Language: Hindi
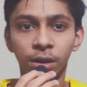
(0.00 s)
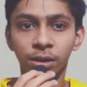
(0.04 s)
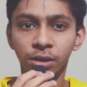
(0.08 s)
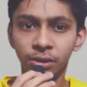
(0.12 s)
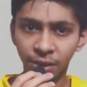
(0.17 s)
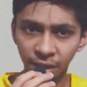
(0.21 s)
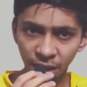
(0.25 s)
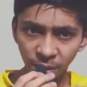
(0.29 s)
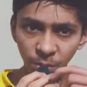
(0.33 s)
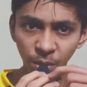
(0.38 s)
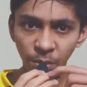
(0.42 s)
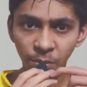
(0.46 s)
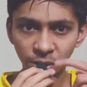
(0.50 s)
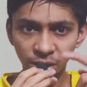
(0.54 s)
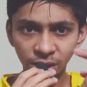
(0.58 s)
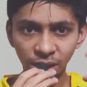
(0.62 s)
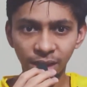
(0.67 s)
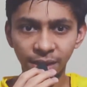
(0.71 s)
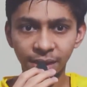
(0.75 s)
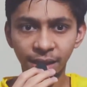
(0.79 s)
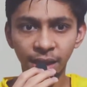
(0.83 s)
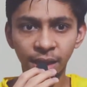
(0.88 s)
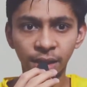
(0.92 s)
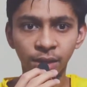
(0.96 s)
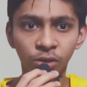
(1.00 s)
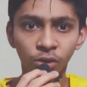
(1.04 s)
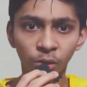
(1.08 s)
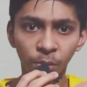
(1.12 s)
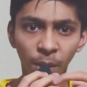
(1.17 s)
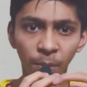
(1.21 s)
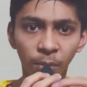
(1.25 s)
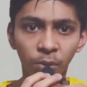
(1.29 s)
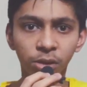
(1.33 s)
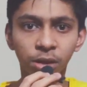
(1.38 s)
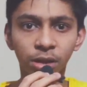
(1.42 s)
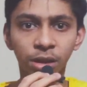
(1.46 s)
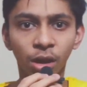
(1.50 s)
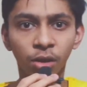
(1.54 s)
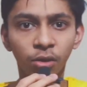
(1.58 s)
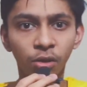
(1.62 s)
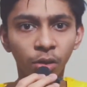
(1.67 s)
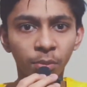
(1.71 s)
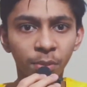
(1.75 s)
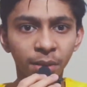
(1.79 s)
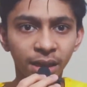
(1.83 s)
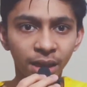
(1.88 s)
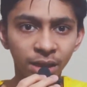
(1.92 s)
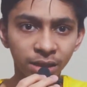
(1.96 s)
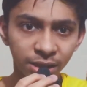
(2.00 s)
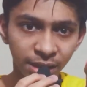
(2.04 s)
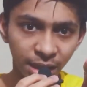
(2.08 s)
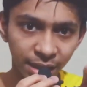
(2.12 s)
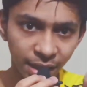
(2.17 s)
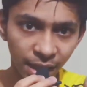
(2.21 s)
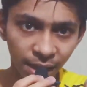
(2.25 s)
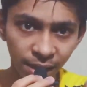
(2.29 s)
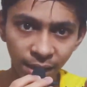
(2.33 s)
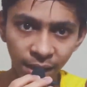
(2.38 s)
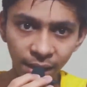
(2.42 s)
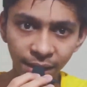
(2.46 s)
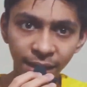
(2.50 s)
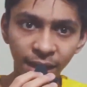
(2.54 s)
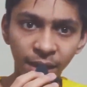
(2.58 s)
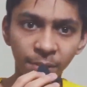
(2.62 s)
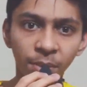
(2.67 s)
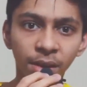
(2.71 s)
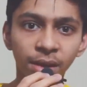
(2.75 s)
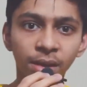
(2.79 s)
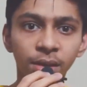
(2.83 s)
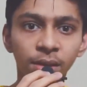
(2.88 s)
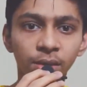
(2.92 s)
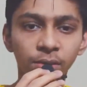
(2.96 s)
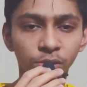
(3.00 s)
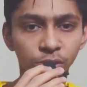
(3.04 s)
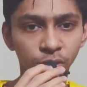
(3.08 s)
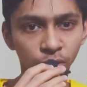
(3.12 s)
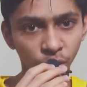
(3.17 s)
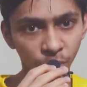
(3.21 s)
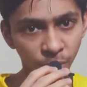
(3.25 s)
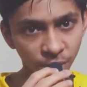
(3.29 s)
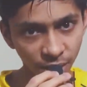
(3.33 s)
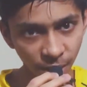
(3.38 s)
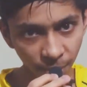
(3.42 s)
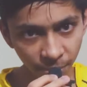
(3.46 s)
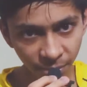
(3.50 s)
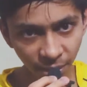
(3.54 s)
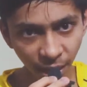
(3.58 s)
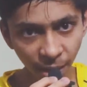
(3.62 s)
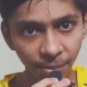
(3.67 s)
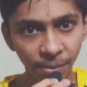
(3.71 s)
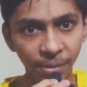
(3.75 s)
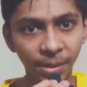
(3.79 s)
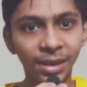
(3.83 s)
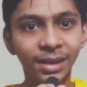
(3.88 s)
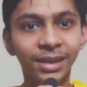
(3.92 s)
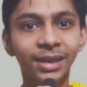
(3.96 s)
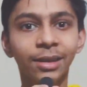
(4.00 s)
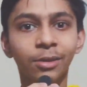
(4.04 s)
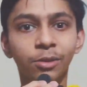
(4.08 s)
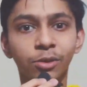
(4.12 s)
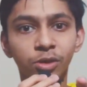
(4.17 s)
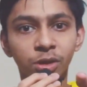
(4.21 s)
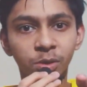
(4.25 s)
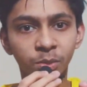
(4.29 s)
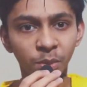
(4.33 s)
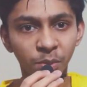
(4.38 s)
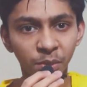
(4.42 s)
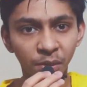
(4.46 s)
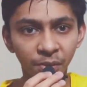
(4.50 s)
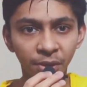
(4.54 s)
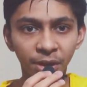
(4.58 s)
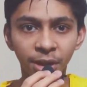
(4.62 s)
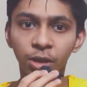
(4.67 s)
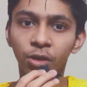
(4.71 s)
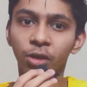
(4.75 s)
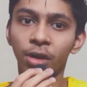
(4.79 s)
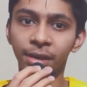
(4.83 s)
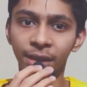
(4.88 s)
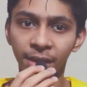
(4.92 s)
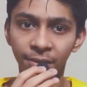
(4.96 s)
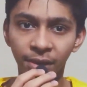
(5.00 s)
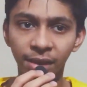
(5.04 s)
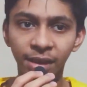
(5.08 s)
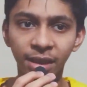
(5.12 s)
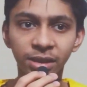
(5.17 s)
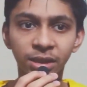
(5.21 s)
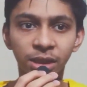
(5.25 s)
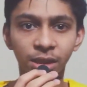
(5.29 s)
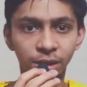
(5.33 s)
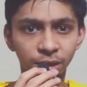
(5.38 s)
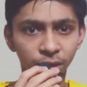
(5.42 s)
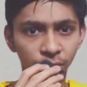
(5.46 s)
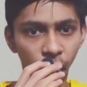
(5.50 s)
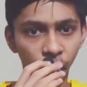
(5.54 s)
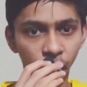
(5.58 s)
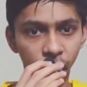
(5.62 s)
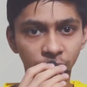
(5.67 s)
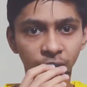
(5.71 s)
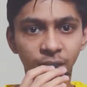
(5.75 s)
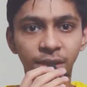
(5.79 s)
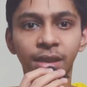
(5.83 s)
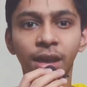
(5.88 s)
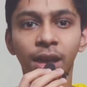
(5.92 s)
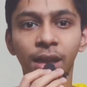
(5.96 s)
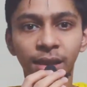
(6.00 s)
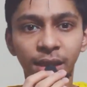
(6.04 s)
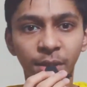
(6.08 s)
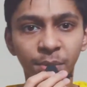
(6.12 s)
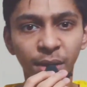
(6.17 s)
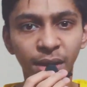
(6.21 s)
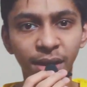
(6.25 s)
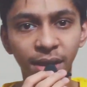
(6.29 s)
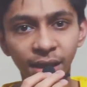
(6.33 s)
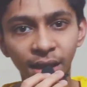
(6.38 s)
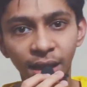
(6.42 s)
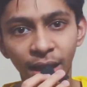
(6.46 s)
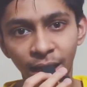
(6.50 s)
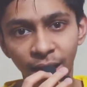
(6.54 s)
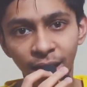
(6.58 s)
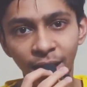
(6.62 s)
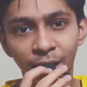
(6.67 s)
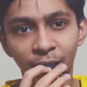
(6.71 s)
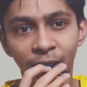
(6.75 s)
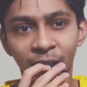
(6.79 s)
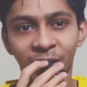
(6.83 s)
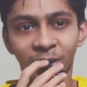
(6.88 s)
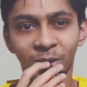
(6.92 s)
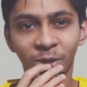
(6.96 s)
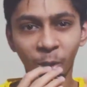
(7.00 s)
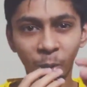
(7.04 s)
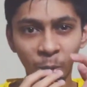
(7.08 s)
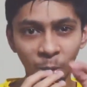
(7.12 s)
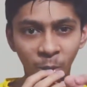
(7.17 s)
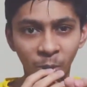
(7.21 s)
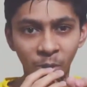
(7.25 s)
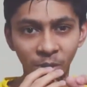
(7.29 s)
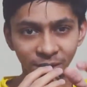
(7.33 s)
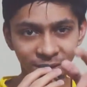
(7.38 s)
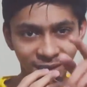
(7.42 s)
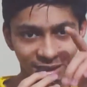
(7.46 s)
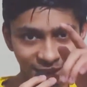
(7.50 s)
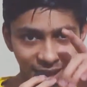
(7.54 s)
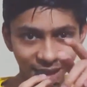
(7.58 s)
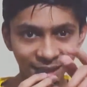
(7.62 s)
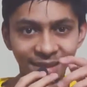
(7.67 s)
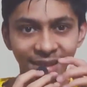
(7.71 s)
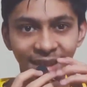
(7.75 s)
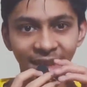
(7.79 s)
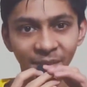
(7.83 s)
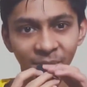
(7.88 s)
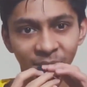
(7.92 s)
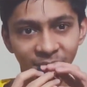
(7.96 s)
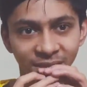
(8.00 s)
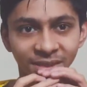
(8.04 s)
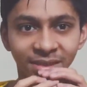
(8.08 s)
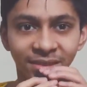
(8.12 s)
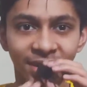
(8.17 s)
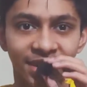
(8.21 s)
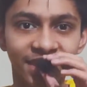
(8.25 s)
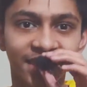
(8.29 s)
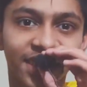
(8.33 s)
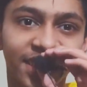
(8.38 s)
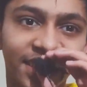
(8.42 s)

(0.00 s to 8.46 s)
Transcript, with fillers: स्क्रीन में भी चलते हैं तो मैं आपको दिखाऊंगा मेरा चैनल है गेमिंग उसको भी सब्सक्राइब करिएगा उसमें भी वीडियो आने वाली है जस्ट कोर्स की डाली है मैंने तो चलते हैं फिर स्क्रीन